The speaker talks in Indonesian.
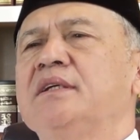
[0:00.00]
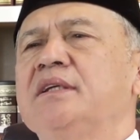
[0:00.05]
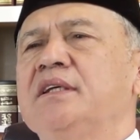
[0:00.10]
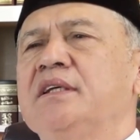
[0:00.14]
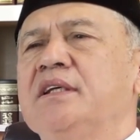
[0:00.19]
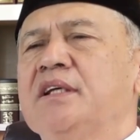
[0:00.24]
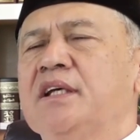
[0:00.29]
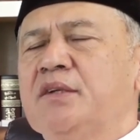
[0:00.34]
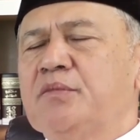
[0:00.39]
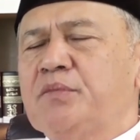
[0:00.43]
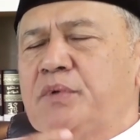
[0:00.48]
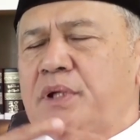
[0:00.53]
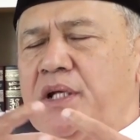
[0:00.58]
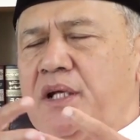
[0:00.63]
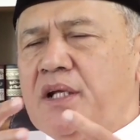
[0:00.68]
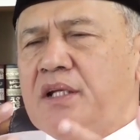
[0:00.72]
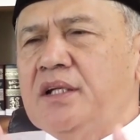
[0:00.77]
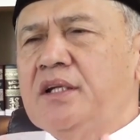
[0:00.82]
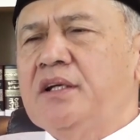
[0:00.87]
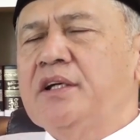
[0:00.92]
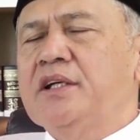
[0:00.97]
ingat
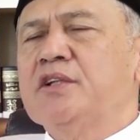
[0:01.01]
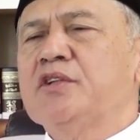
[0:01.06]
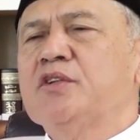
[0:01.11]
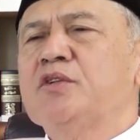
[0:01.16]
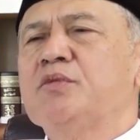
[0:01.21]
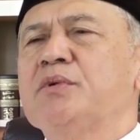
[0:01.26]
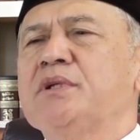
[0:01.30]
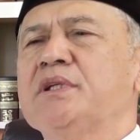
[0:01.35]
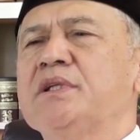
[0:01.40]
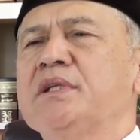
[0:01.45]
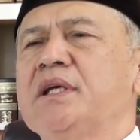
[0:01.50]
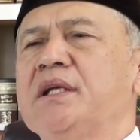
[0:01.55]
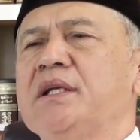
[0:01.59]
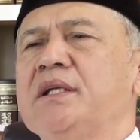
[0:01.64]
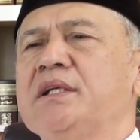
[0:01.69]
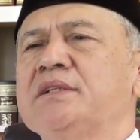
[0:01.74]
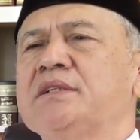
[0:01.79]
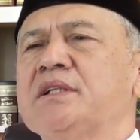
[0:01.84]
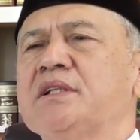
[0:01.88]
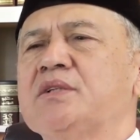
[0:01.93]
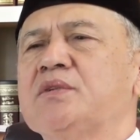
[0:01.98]
pada Allah itu
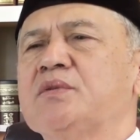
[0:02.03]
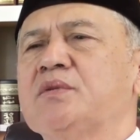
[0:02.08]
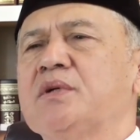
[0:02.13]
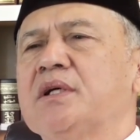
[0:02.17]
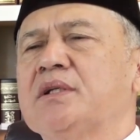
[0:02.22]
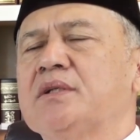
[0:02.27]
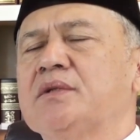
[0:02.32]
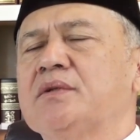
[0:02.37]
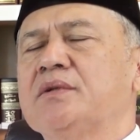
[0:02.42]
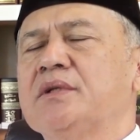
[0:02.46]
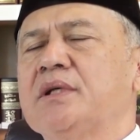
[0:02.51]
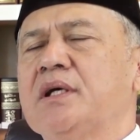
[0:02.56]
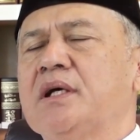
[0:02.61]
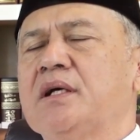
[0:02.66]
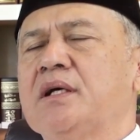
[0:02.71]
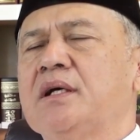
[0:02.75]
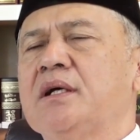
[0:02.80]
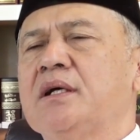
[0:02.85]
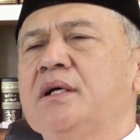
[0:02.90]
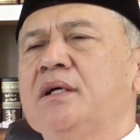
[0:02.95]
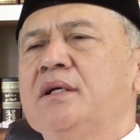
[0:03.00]
menjadi sesuatu
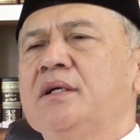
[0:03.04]
yang